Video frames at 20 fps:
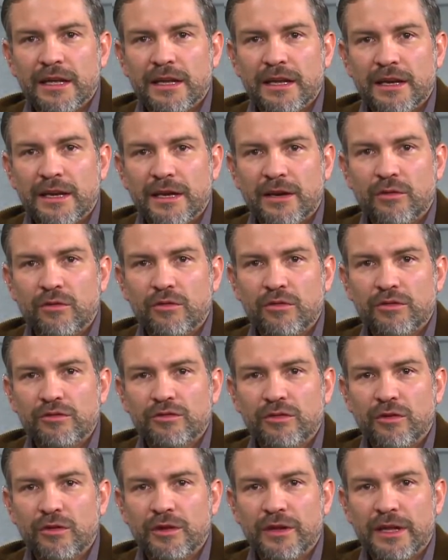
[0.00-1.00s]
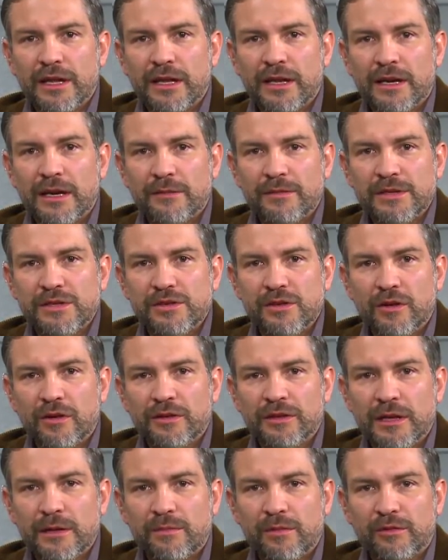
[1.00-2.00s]
recurso de
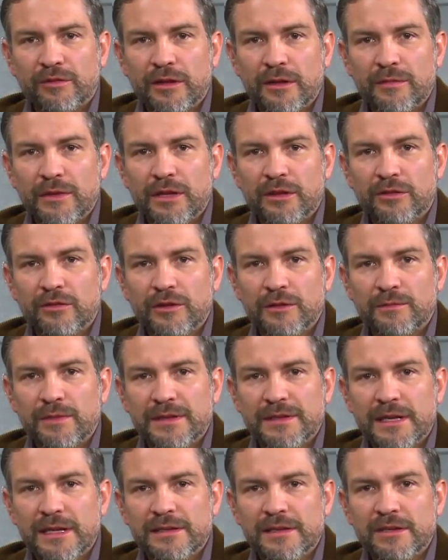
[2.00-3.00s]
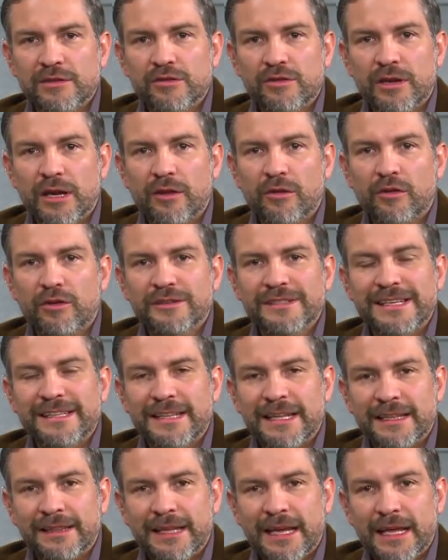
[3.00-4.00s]
revisión del procedimiento especial sancionador
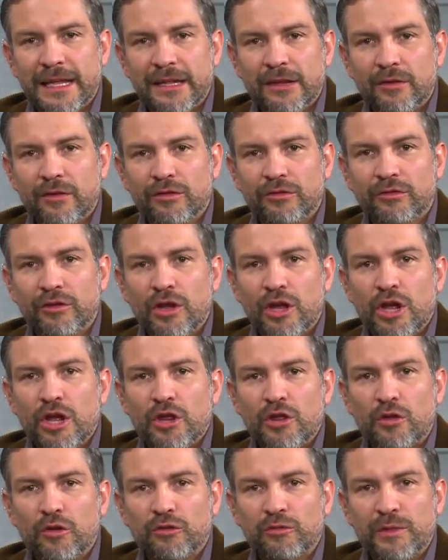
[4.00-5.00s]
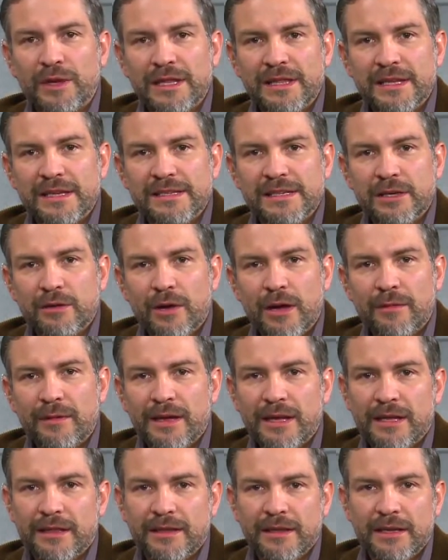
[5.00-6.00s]

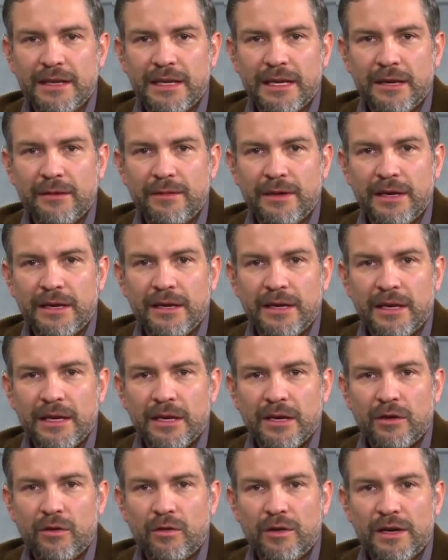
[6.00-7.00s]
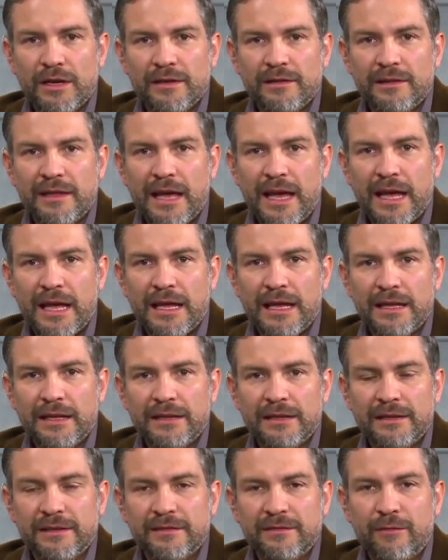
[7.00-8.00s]
72-2019, que tiene que ver con estas
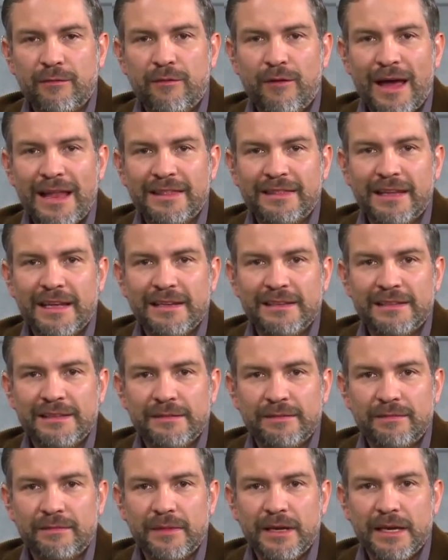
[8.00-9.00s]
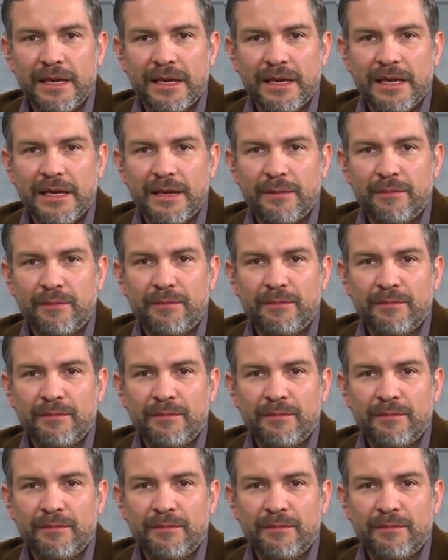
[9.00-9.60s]
faltas eh,